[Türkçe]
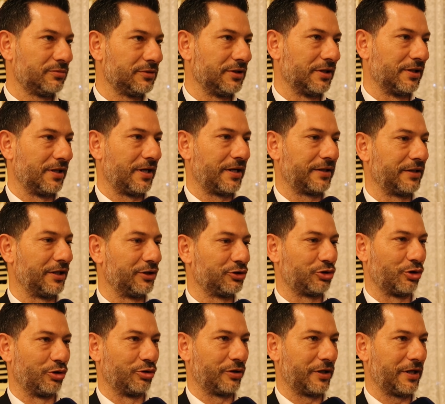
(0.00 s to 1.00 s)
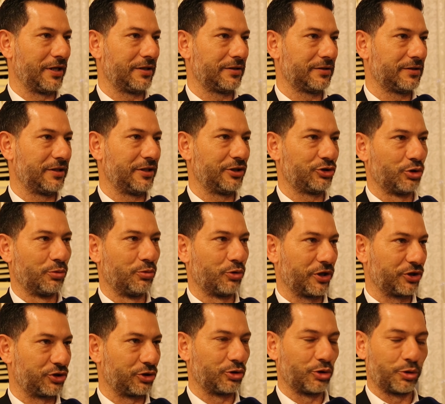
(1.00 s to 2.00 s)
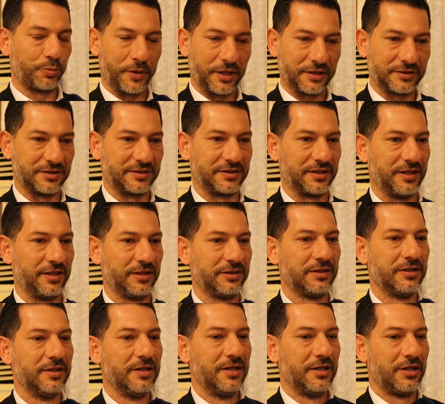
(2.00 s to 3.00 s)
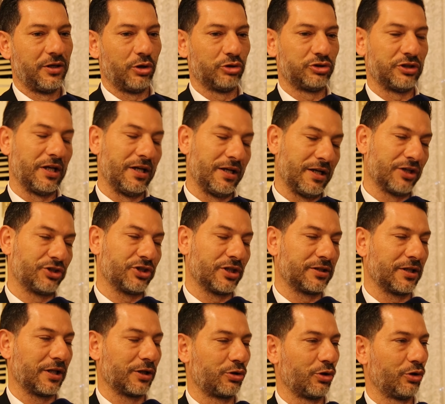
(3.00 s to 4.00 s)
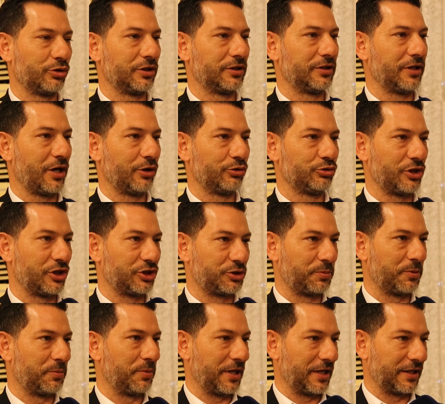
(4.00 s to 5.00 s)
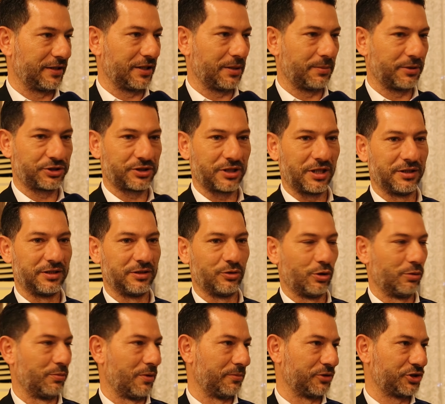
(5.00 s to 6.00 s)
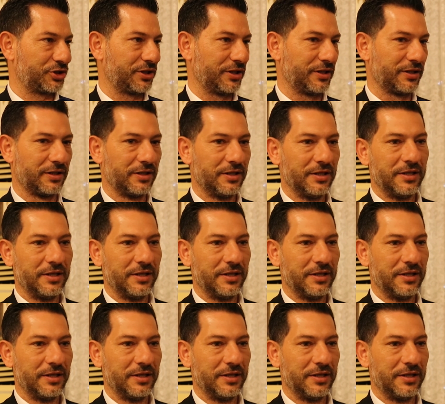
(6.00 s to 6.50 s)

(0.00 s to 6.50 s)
yıllardan sonra e, Cumhuriyetçi Türk Partisi'nin özellikle Çatalköy'de daha önce hiçbir belediye başkanlığı olmamıştı.